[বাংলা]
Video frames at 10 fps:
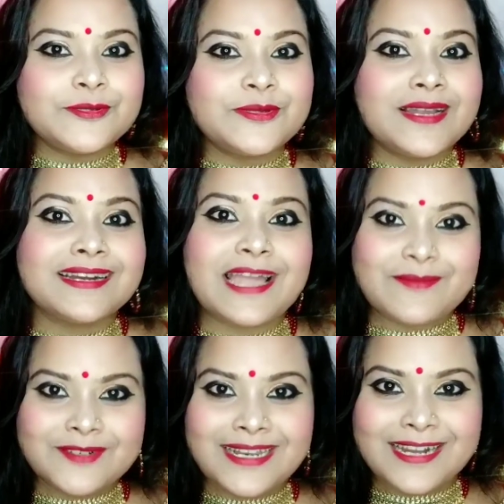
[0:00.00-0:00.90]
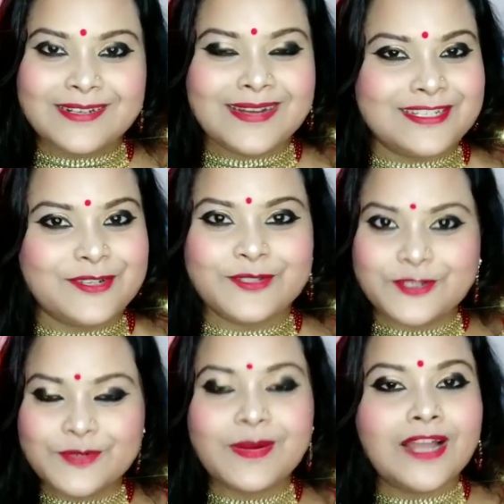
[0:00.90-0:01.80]
বন্ধুরা কেমন লাগলো আশা
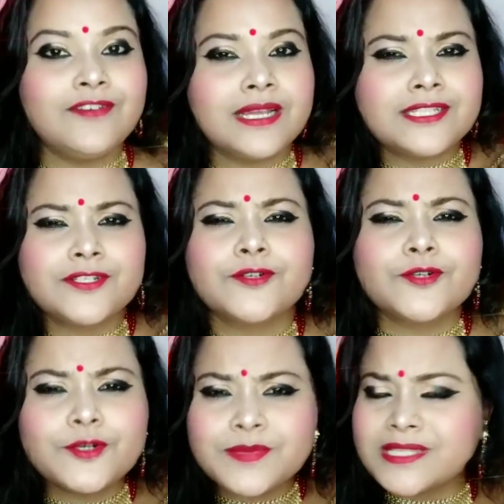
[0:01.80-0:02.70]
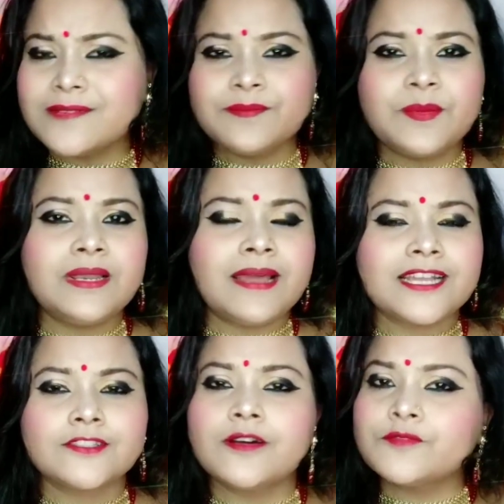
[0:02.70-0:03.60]
করছি খুব ভালো লেগেছে খুব সিম্পল
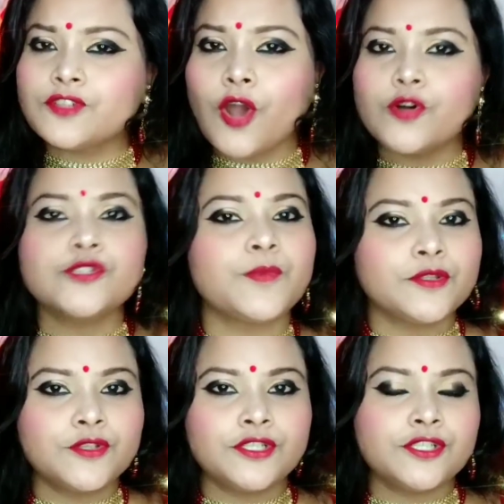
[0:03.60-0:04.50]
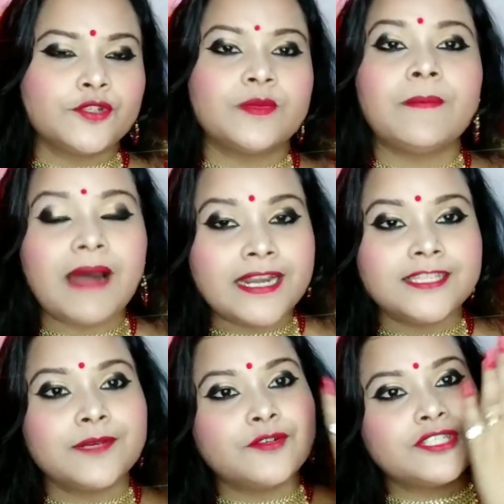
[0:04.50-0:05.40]
একদম সহজ পদ্ধতিতে তোমরা
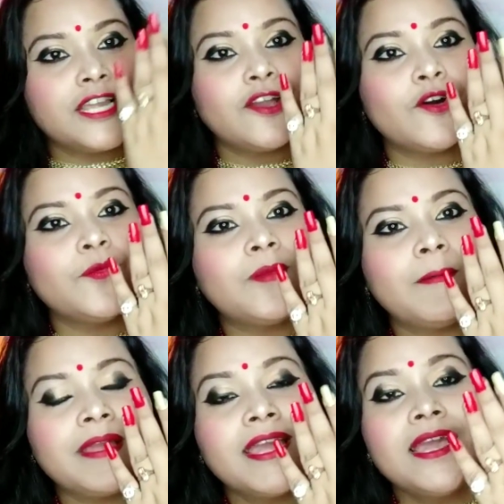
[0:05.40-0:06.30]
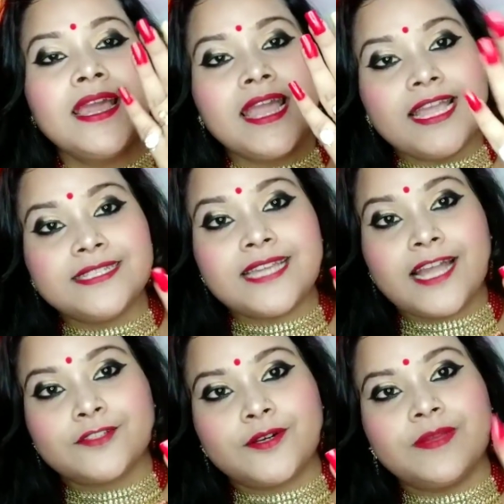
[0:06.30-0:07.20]
বাড়িতে বসে এরকম ভাবে এই যে
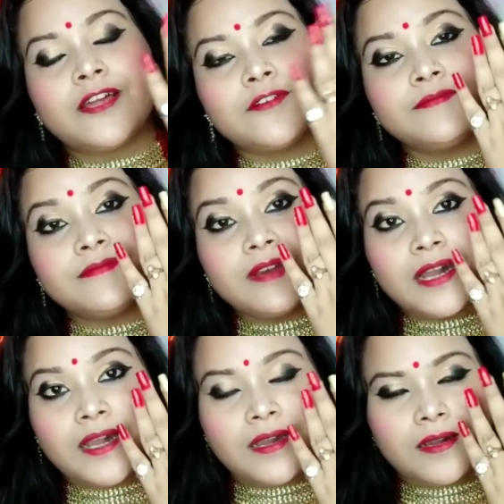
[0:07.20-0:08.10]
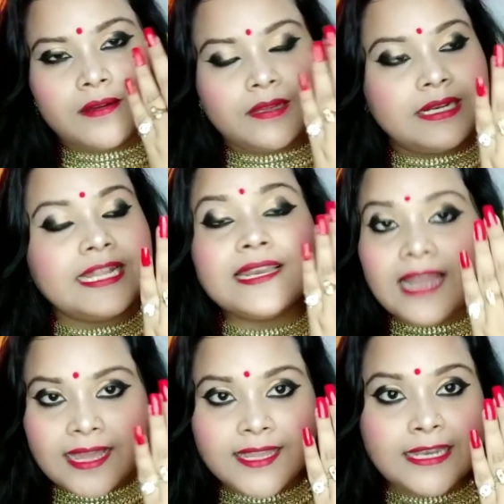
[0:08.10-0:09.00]
একদম এরকম নেল
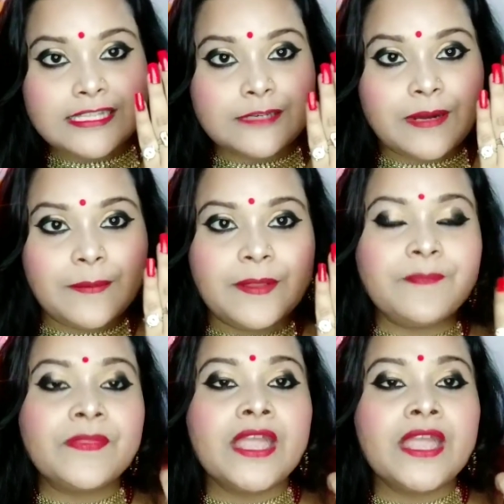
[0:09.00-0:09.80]
লাগিয়ে নিতে পারবে